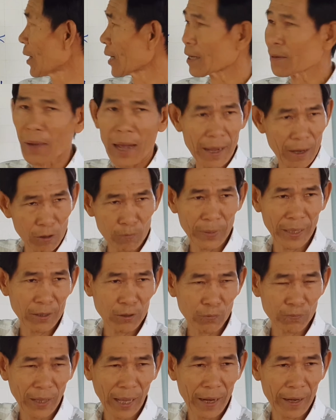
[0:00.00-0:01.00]
vậy cái bài hôm nay
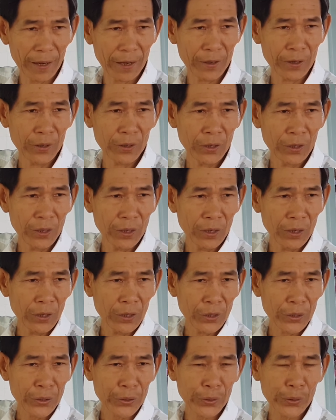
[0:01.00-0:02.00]
chúng ta là
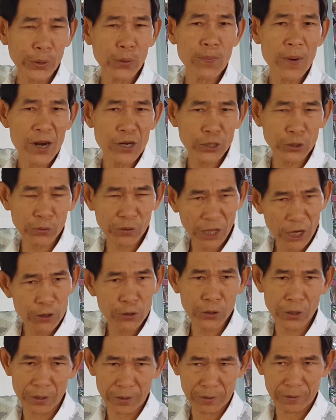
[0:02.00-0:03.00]

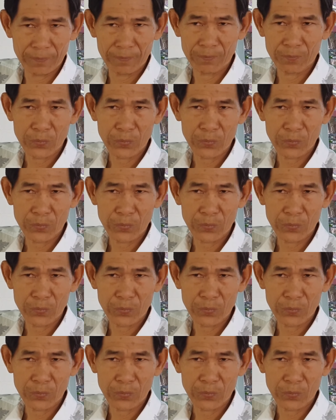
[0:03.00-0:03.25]
superstition